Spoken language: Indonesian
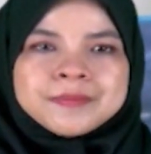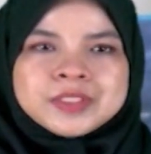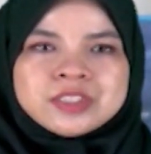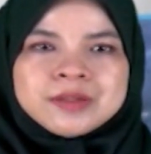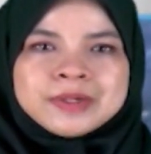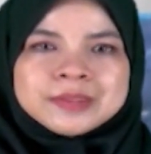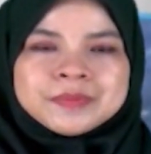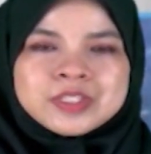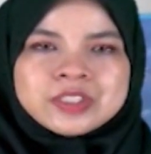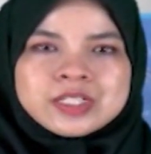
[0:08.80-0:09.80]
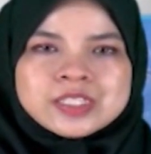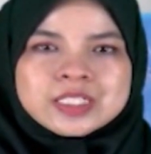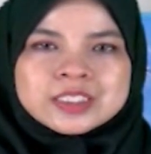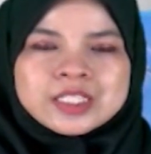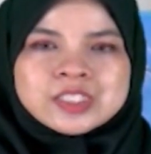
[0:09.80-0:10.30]
Penjabat PJ
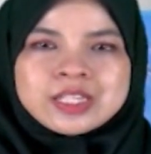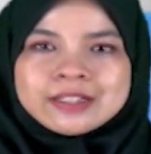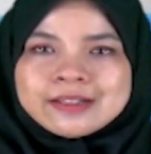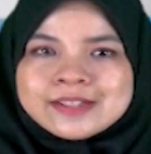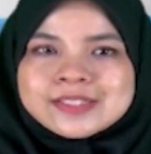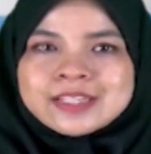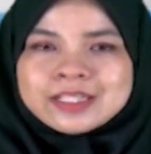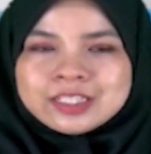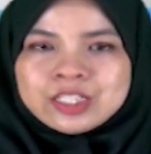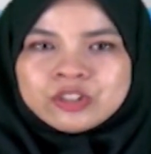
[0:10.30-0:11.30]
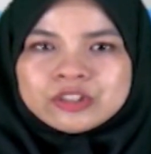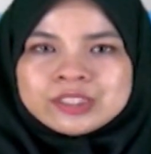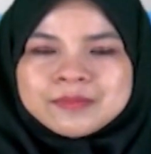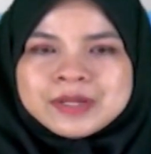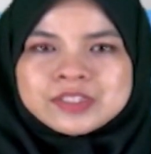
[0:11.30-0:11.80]
Sekretaris Daerah Sekda
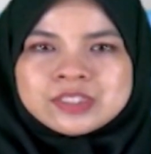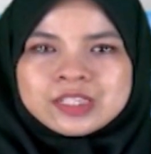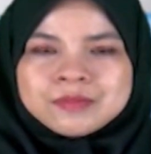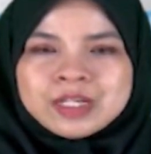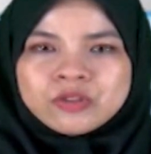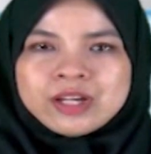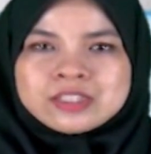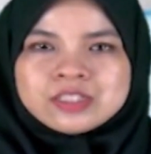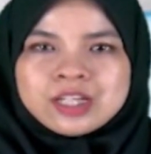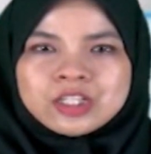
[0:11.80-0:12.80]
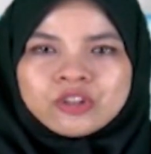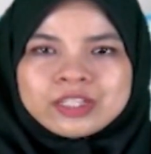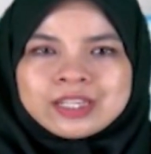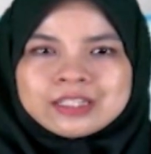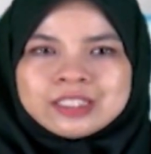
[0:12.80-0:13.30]
Kota Banjarbaru Hajah
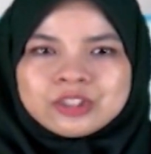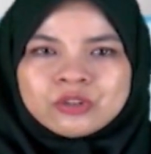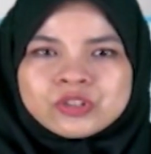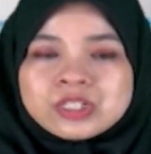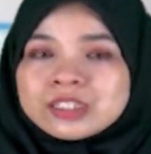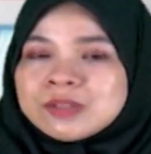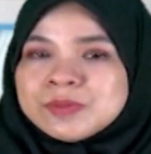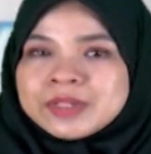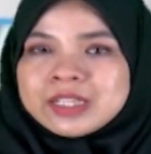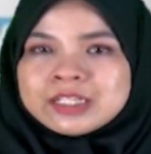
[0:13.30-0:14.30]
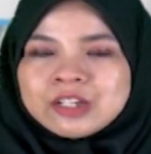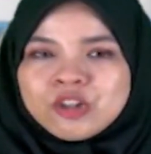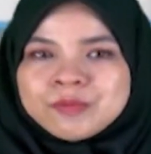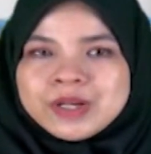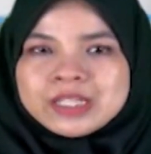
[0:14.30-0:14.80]
Nuliani turut serta memeriahkan
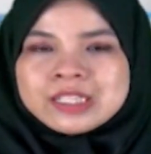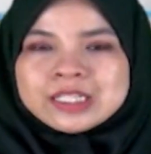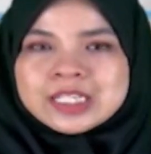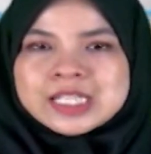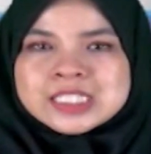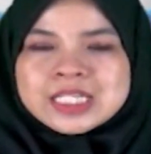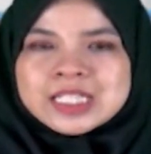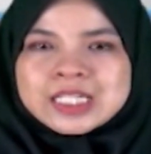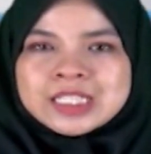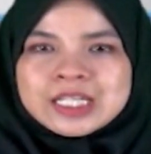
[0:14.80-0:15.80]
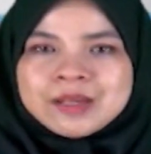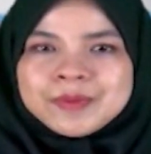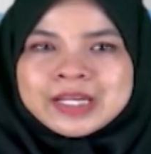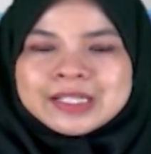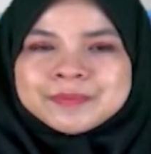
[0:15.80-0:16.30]
lomba yang dilaksanakan di
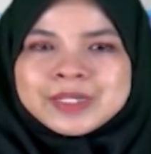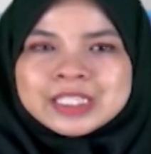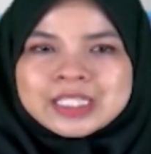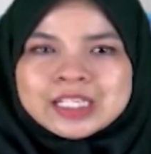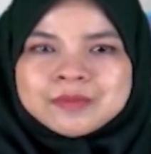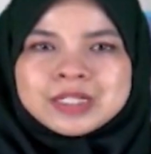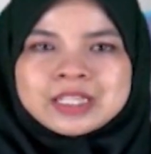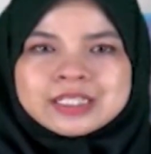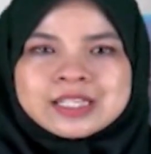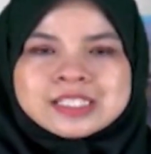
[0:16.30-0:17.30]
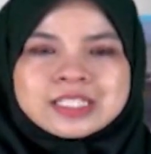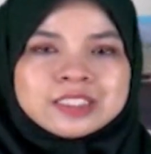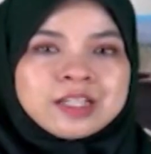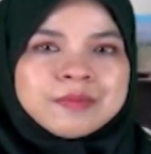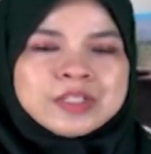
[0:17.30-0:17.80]
lapangan parkir belakang
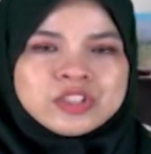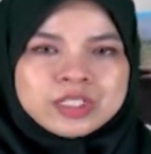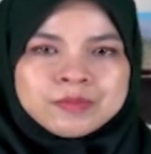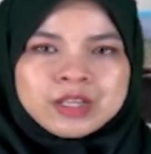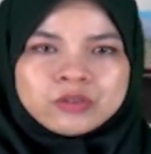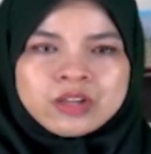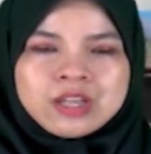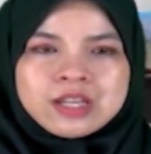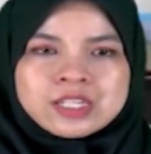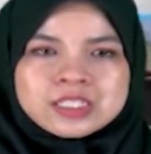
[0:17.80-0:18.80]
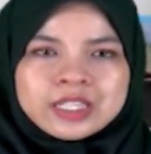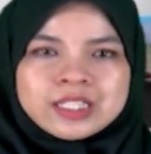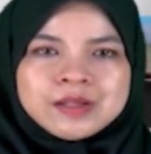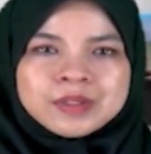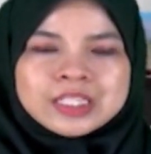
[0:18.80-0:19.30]
Sekda Banjarbaru. Selain
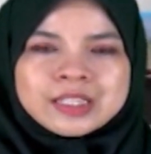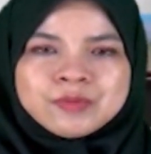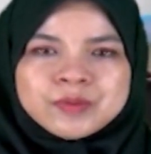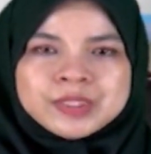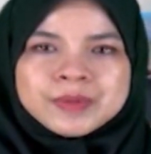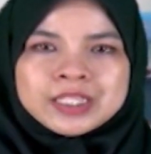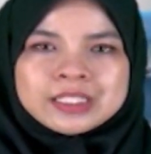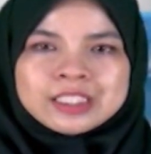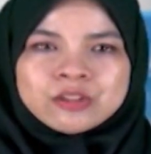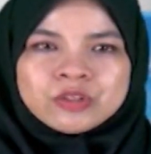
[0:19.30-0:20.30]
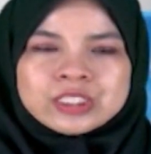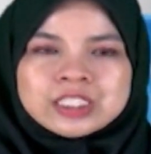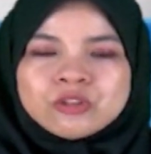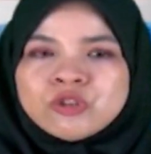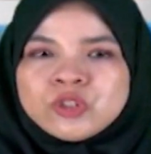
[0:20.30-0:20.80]
dalam rangka momen peringatan HUT
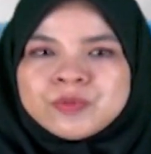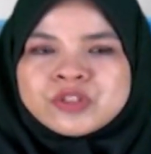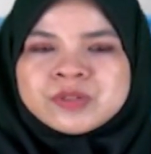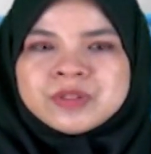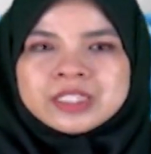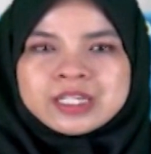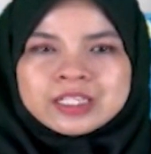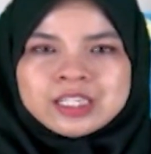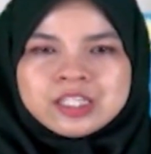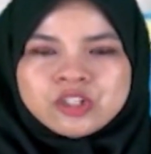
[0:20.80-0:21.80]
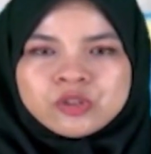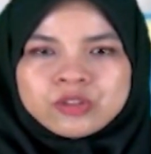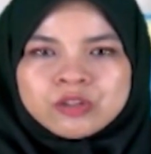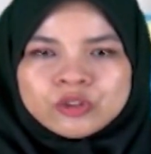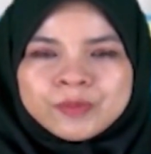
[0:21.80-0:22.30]
ke-79 RI,
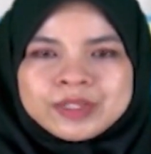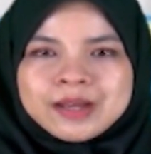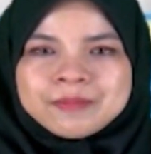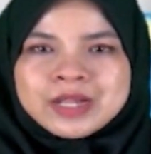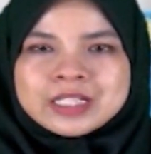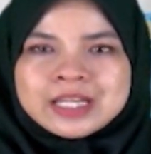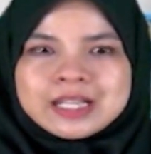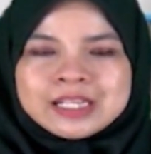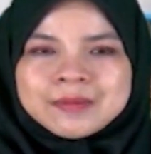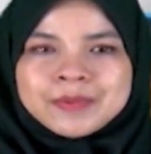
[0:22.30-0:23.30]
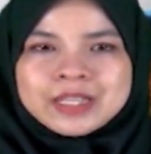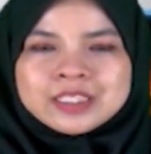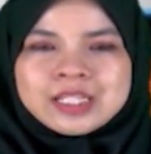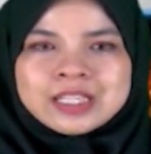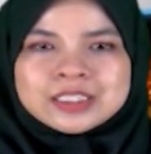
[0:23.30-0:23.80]
juga untuk menambah
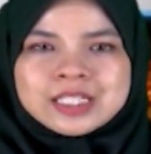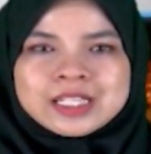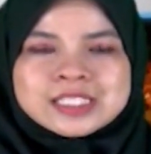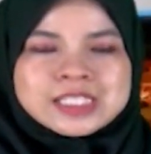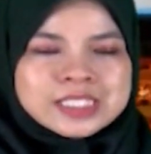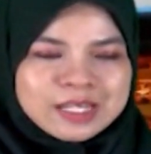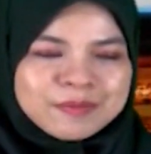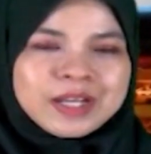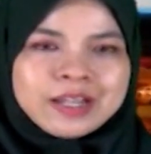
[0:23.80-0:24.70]
keakraban di antara sesama